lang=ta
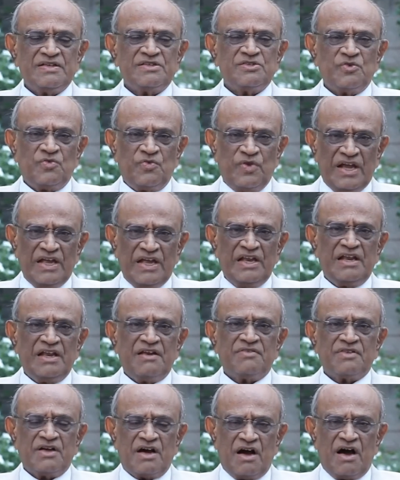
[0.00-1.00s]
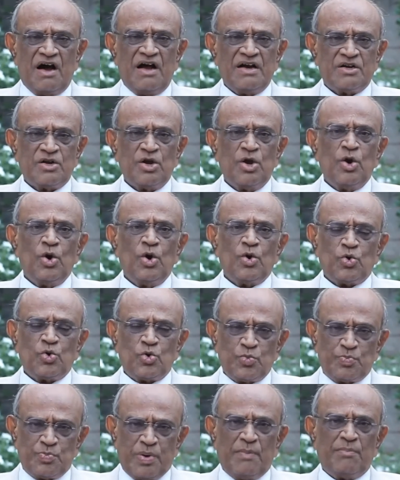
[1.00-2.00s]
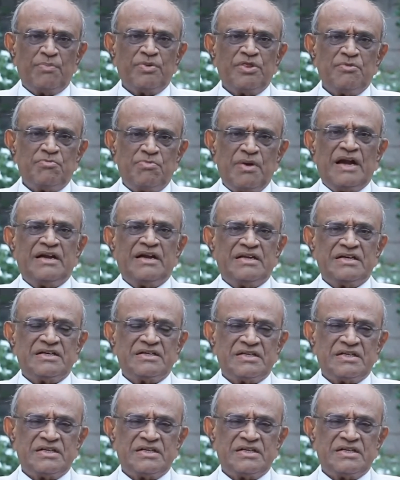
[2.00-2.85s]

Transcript: இஸ் தி ஃபெயிலியர் ஆஃப் த ஹார்ட் டு பம்ப் தி பிளட்